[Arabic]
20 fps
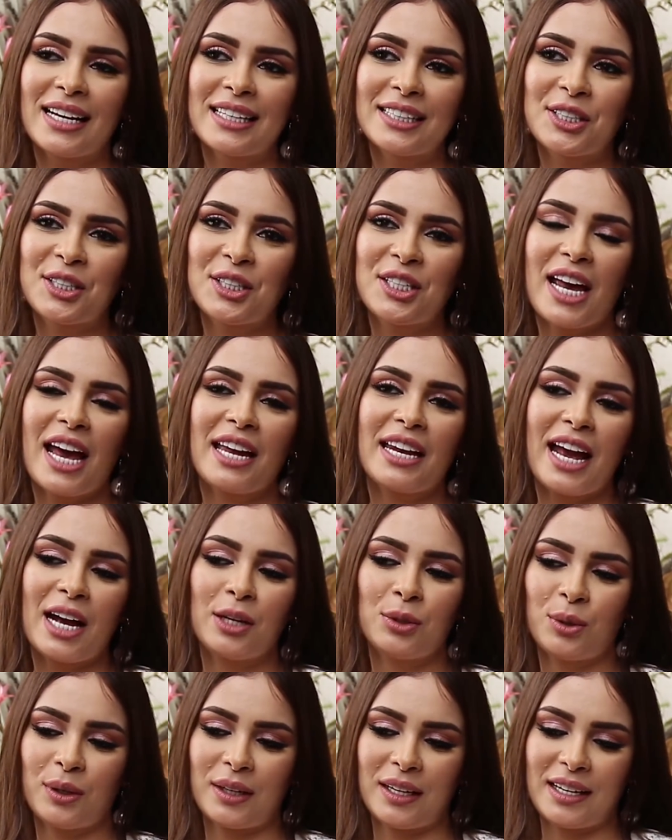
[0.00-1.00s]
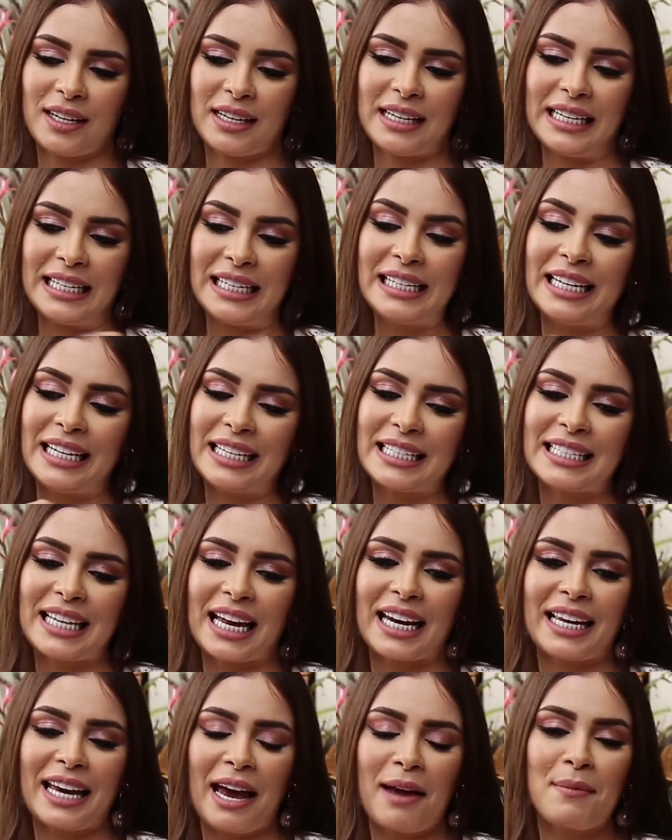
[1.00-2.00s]
شتي انا هادوك
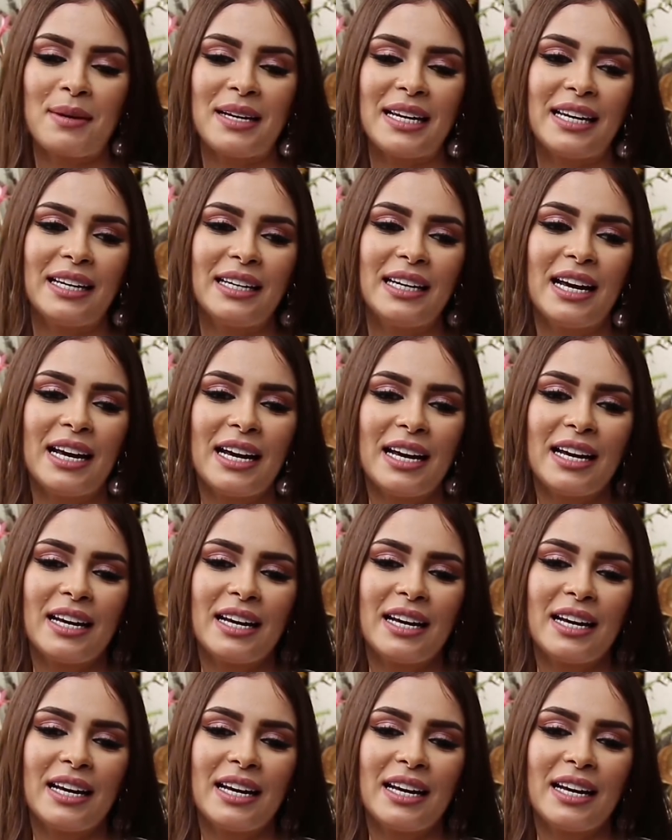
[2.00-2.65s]
العرسان كاملين